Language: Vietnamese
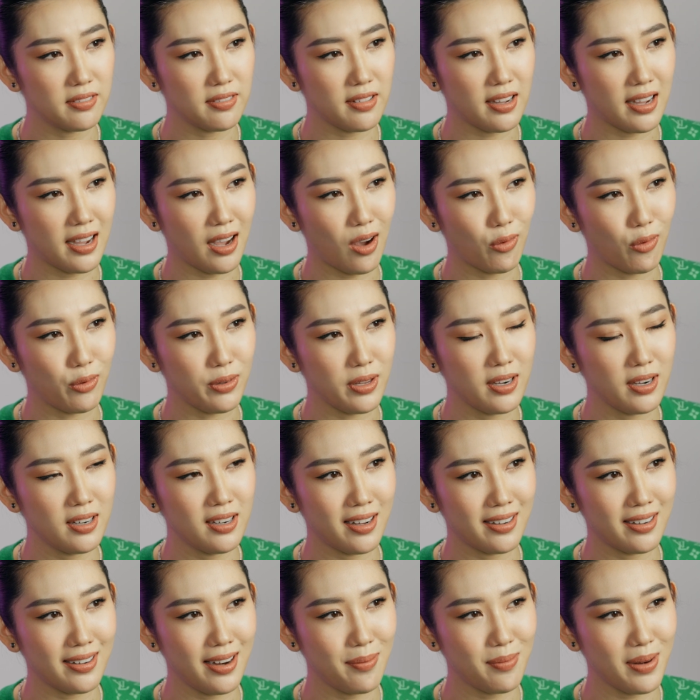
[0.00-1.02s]
và hầu
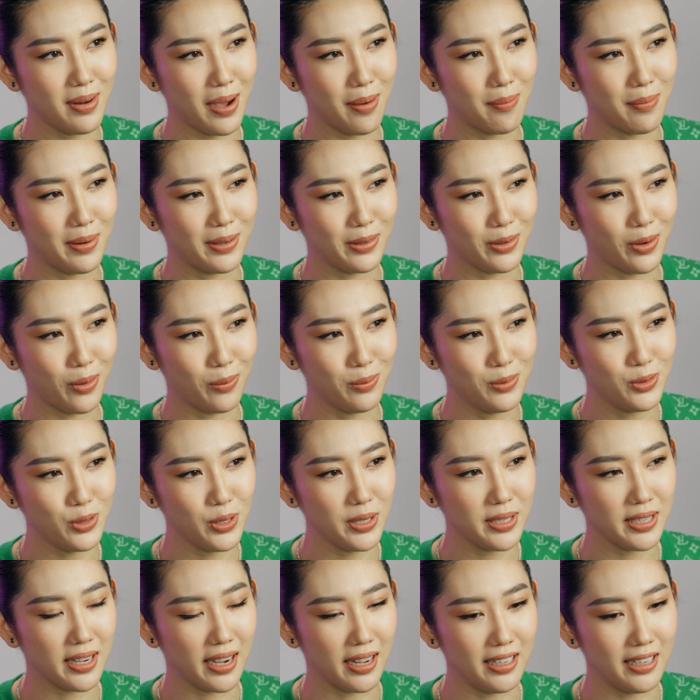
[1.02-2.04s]
như là đêm nào mình cũng
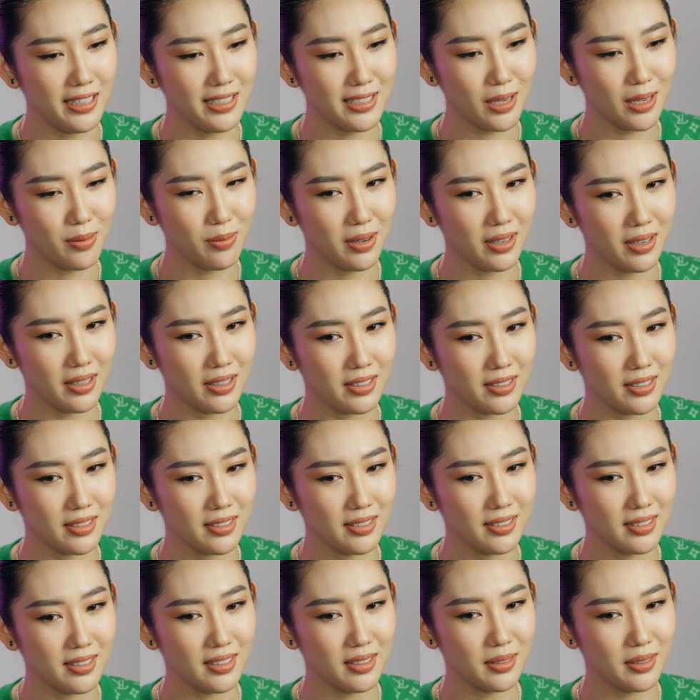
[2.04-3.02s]
suy nghĩ xong rồi